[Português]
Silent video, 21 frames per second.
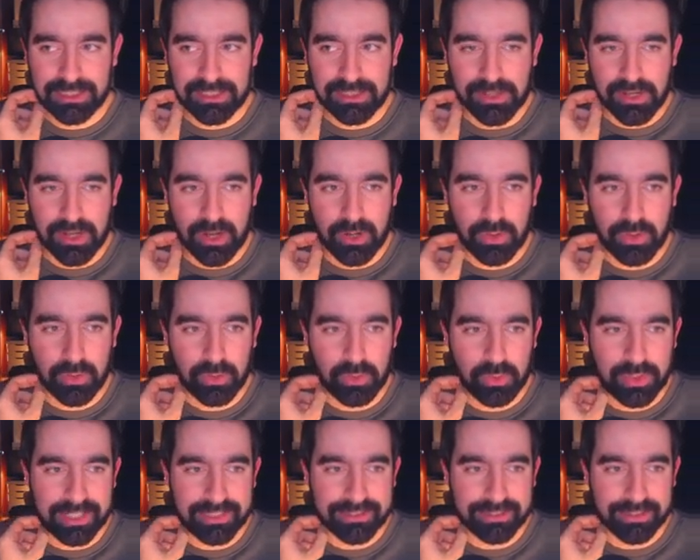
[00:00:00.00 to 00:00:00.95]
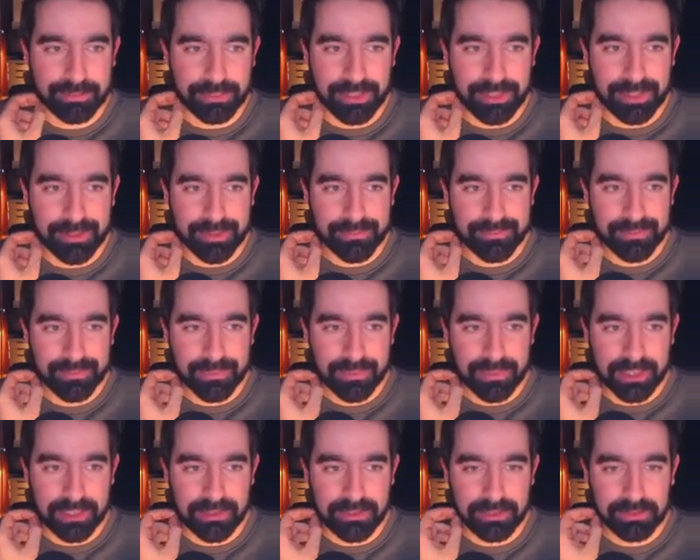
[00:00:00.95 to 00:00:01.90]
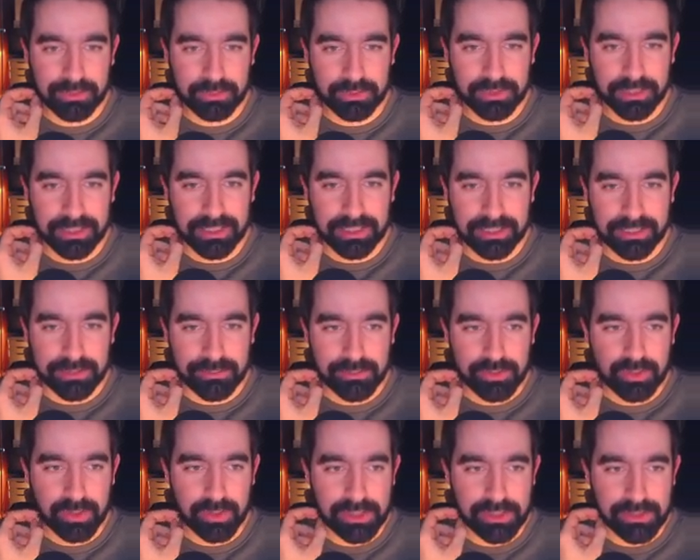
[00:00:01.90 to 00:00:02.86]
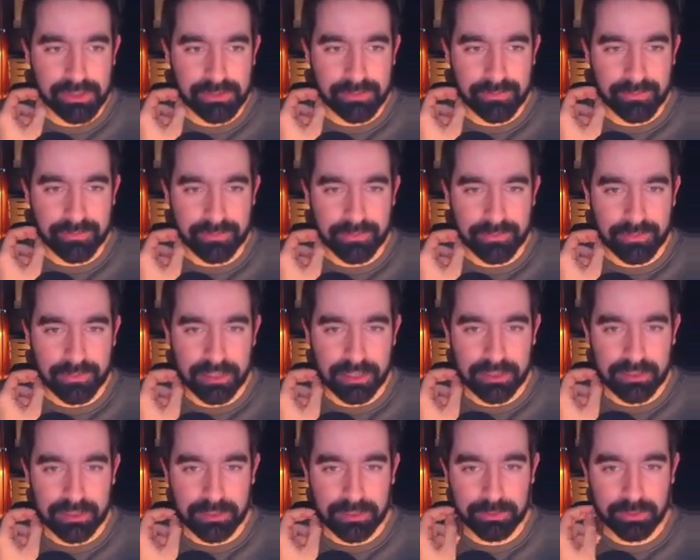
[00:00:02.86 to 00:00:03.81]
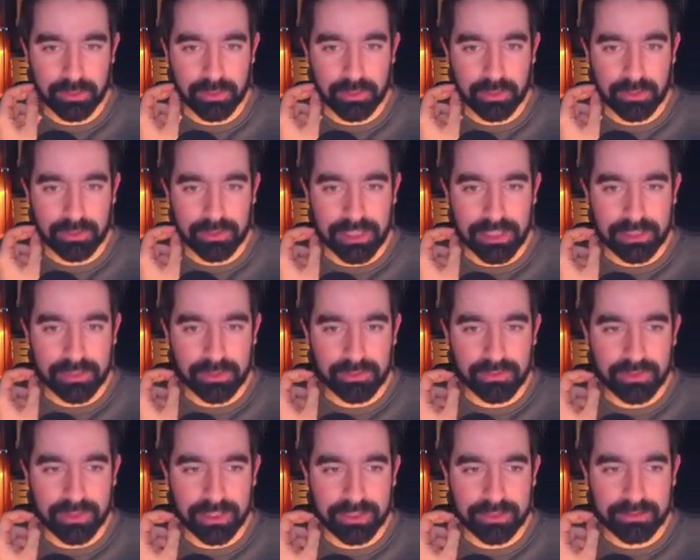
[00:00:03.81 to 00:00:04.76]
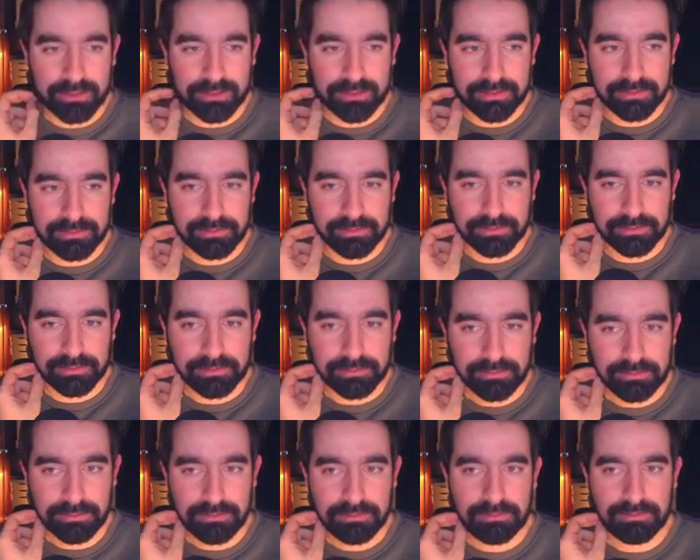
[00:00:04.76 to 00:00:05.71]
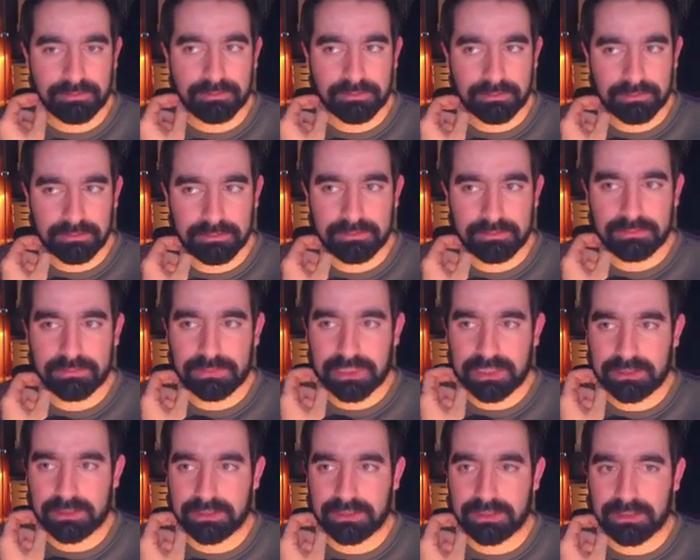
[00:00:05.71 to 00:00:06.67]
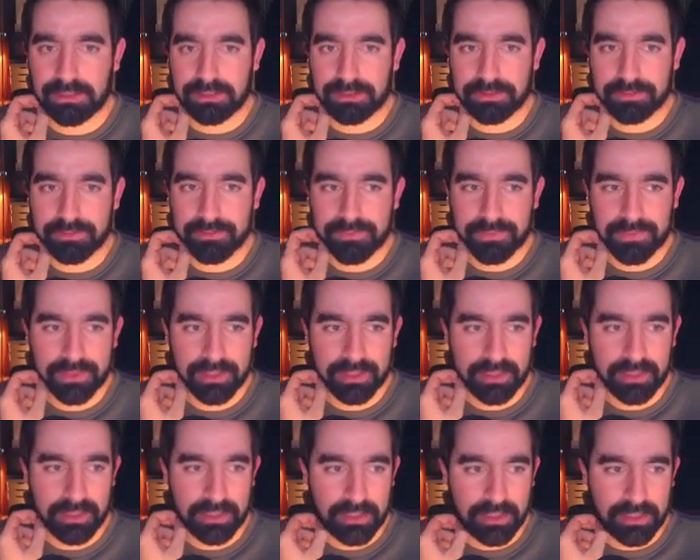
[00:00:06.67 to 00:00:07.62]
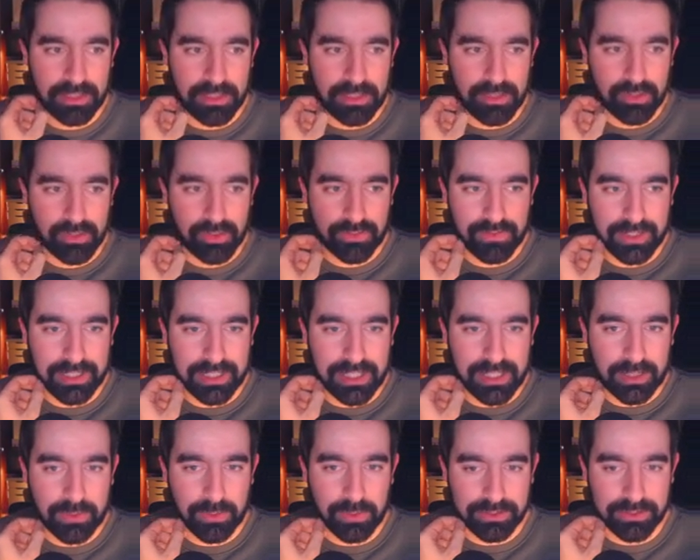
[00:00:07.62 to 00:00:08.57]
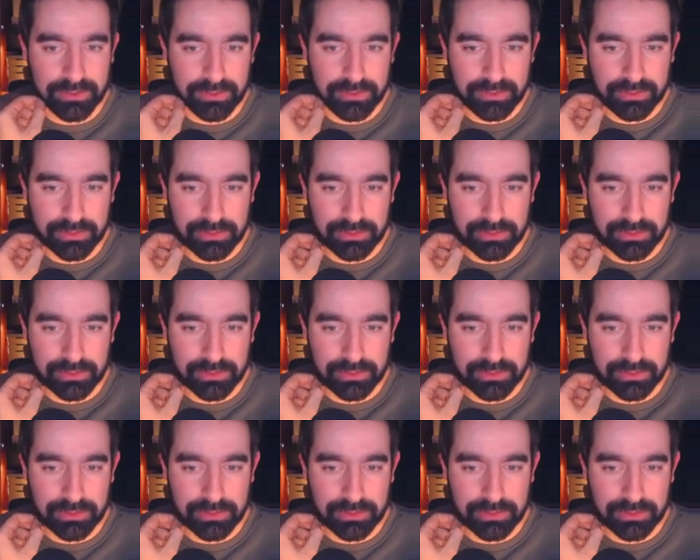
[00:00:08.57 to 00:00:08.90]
Joga com o Casa Pia. Da segunda liga temos dois. Temos o Tondela e o Forense. Sim senhor. E este jogo vai calhar quando?